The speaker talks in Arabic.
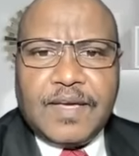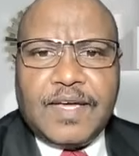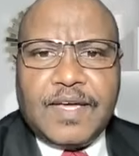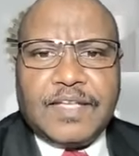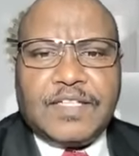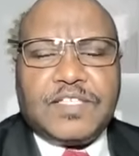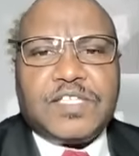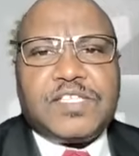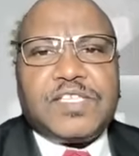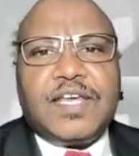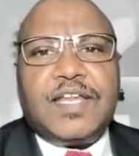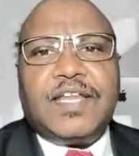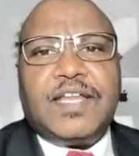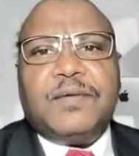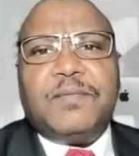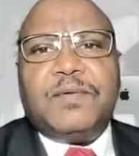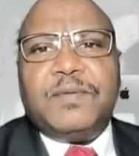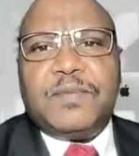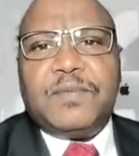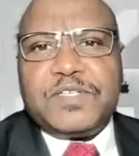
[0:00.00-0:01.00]
اتصلنا
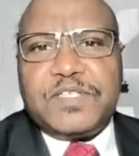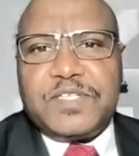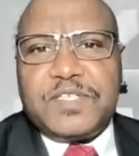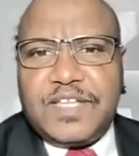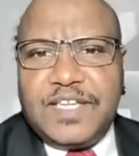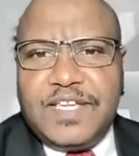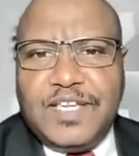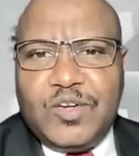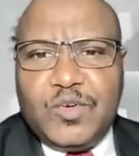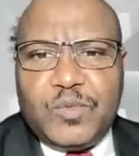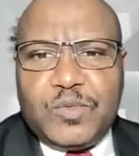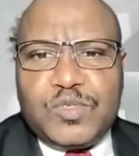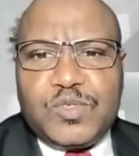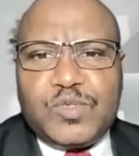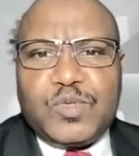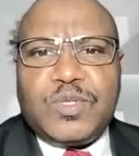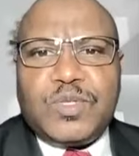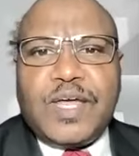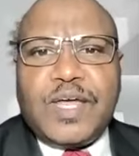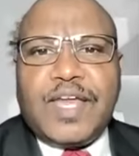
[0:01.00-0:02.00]
بالمصريين
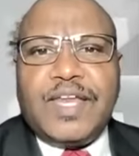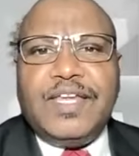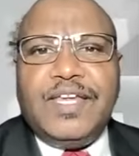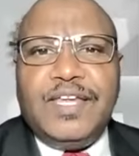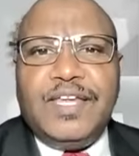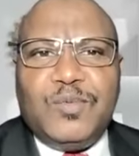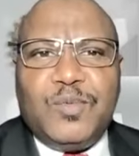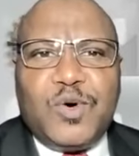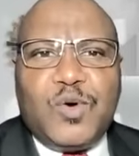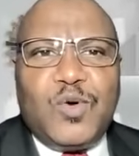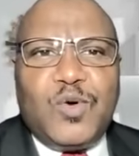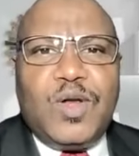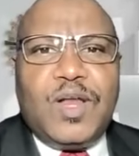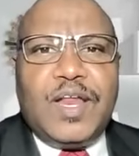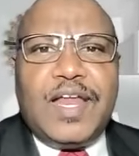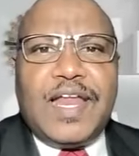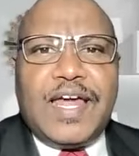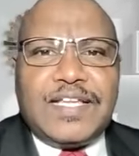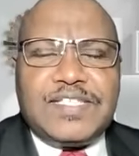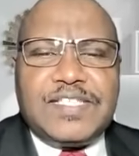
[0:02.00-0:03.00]
وبالسودانيين وبكل
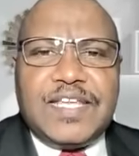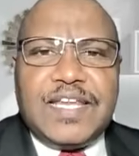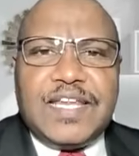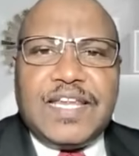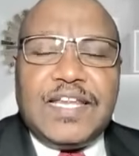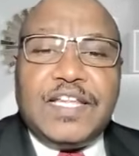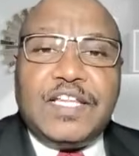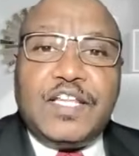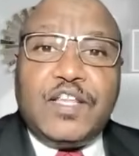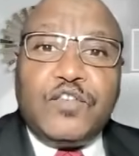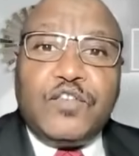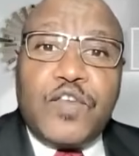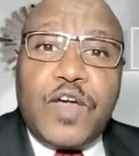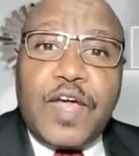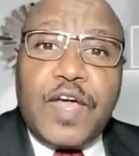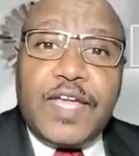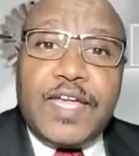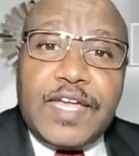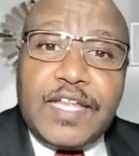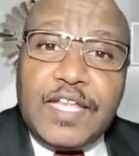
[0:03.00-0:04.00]
الناس زي
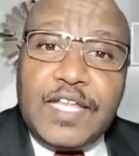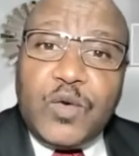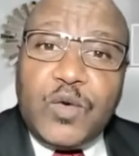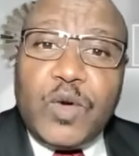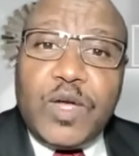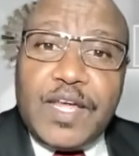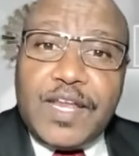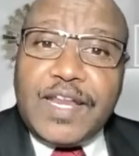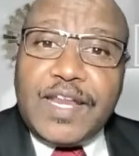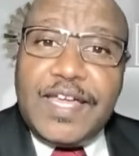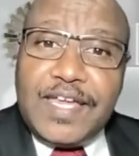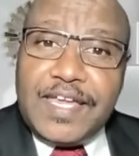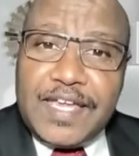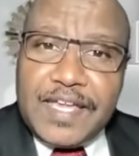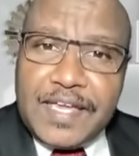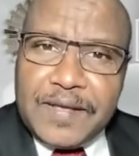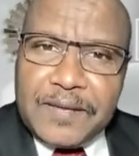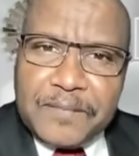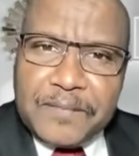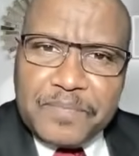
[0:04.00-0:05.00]
الاتفاقيه دي
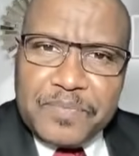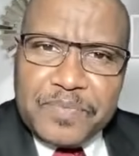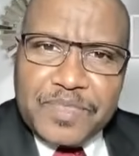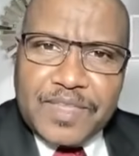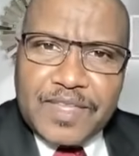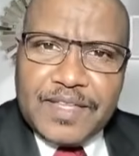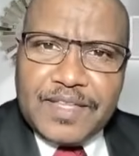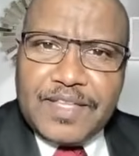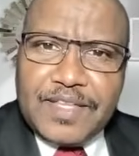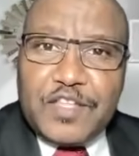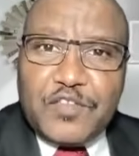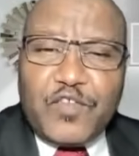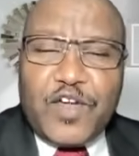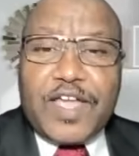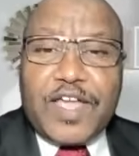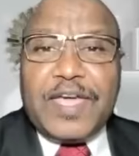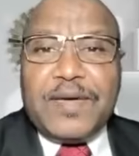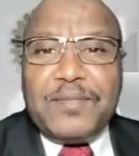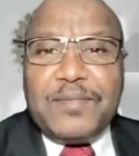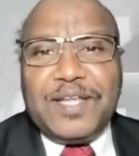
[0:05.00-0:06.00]
ويني
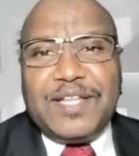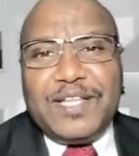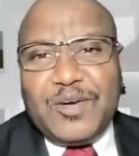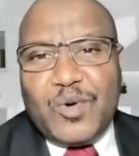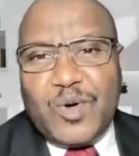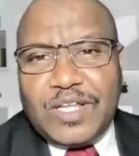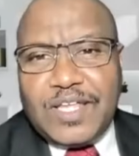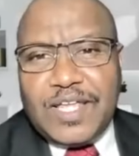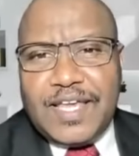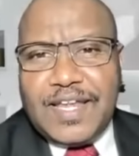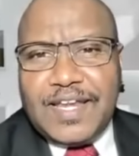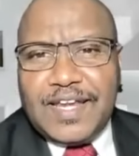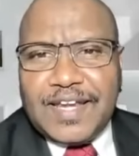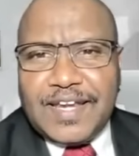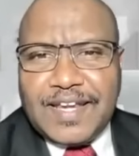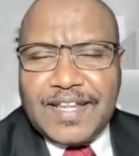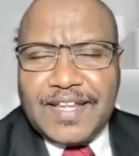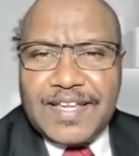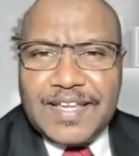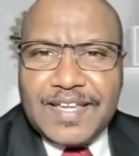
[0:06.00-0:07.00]
اتفاقيه بين دولتين
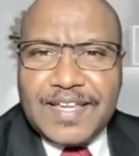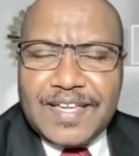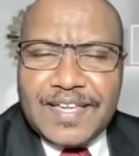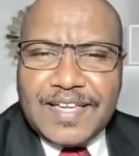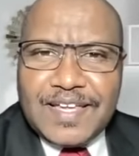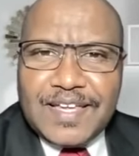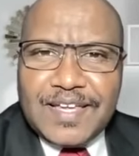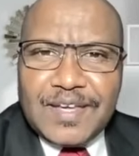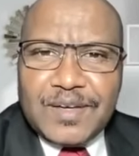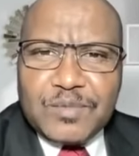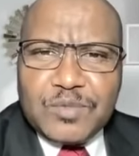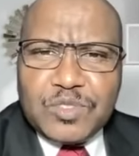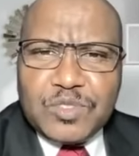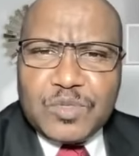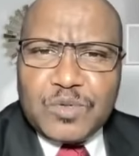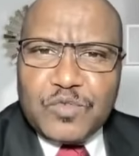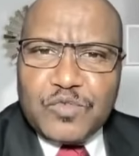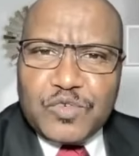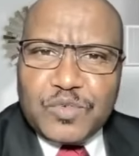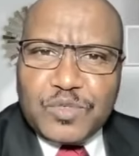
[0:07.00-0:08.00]

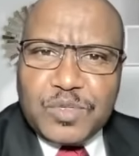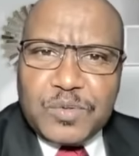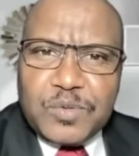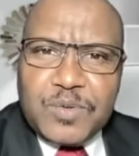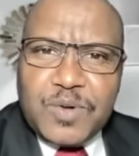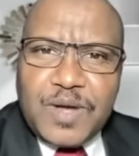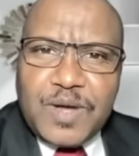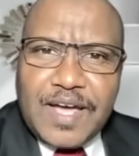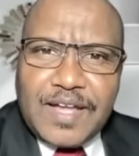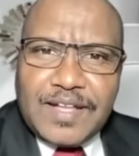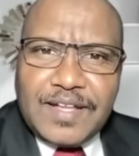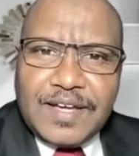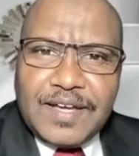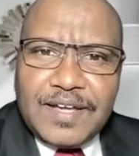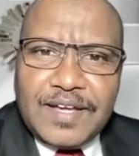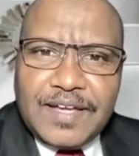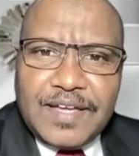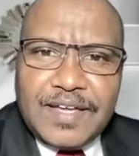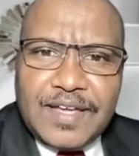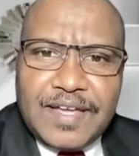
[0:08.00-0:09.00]
المفروض تكون
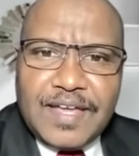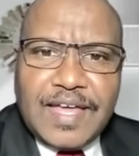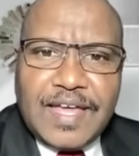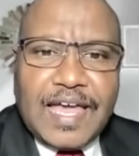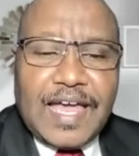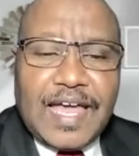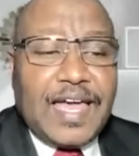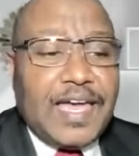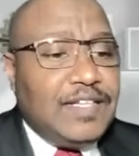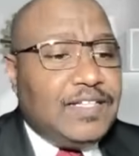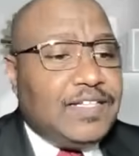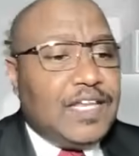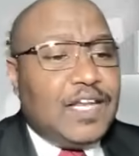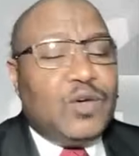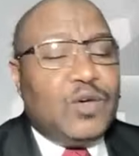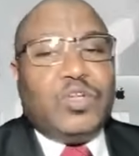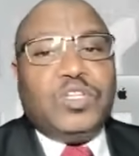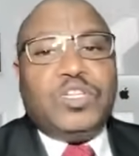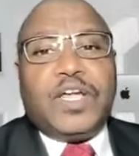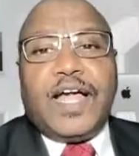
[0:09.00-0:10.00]
قاعده انت
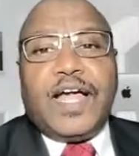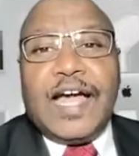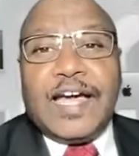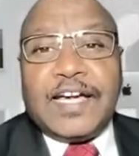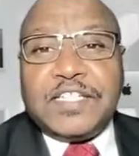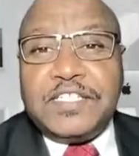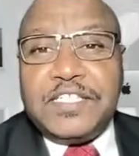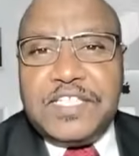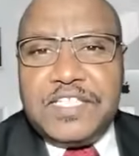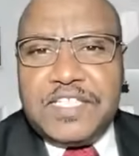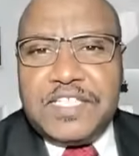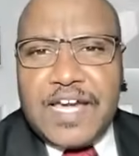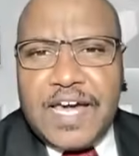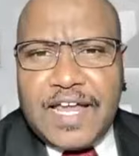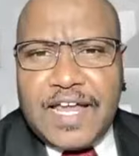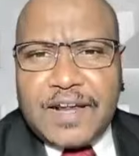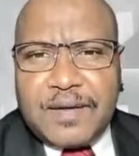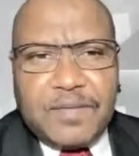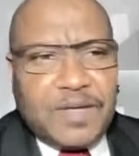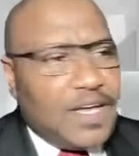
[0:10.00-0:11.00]
لو عندك عقد
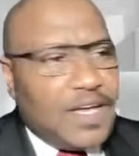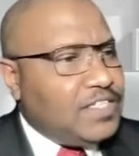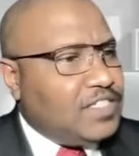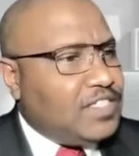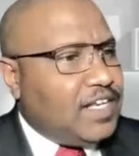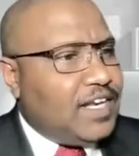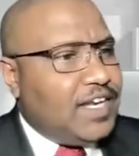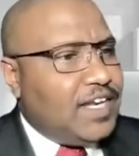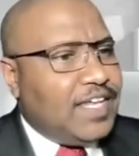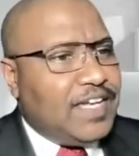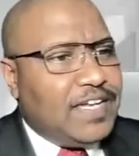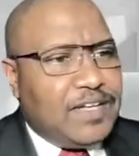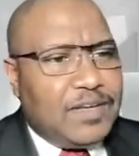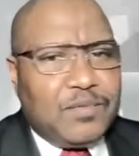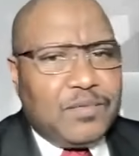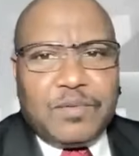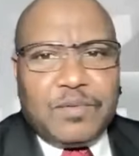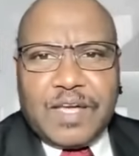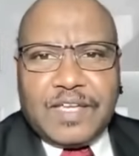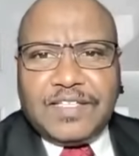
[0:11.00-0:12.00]
ايجار مأجر
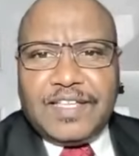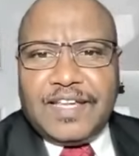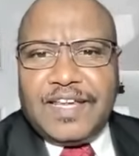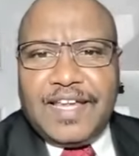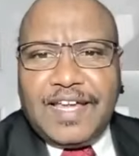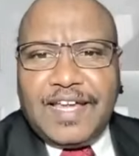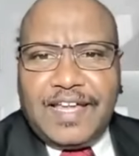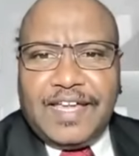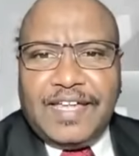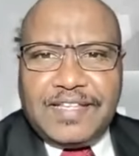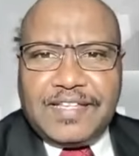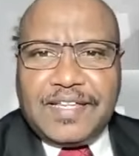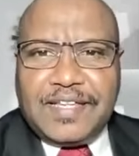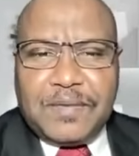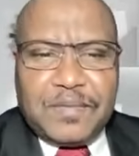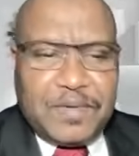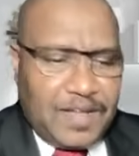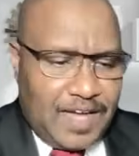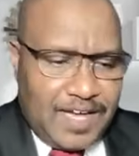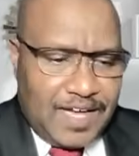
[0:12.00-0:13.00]
لك مأجر لك حته
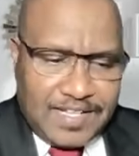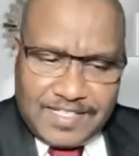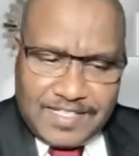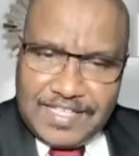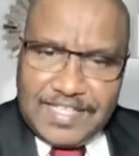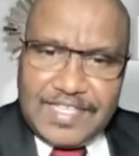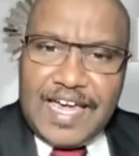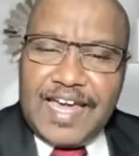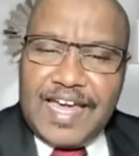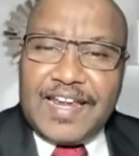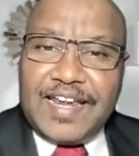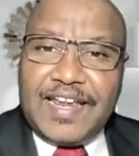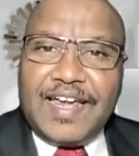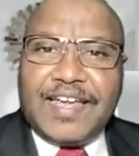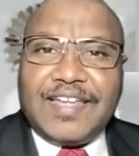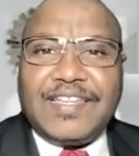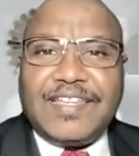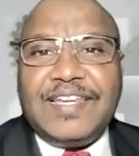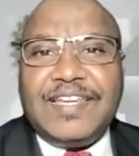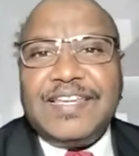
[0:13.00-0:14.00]
بعقد ايجار
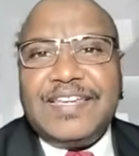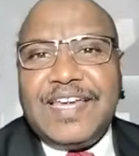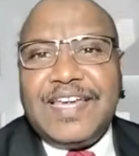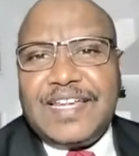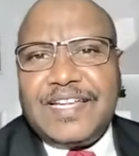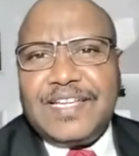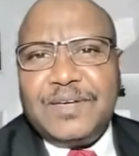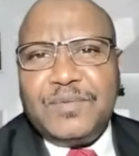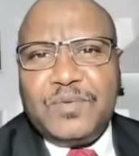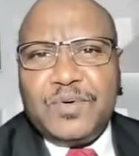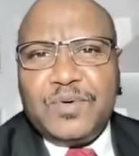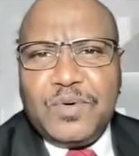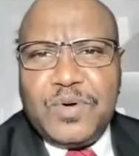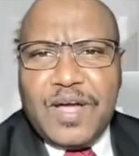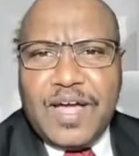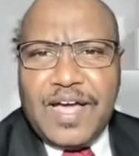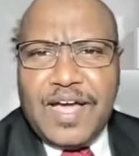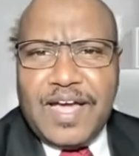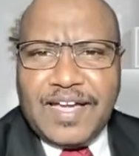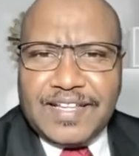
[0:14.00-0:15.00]
عقد الايجار ده
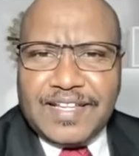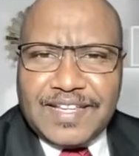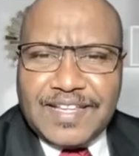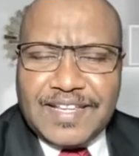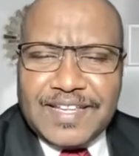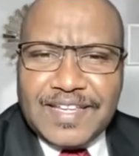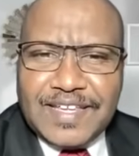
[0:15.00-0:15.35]
بكون قاعد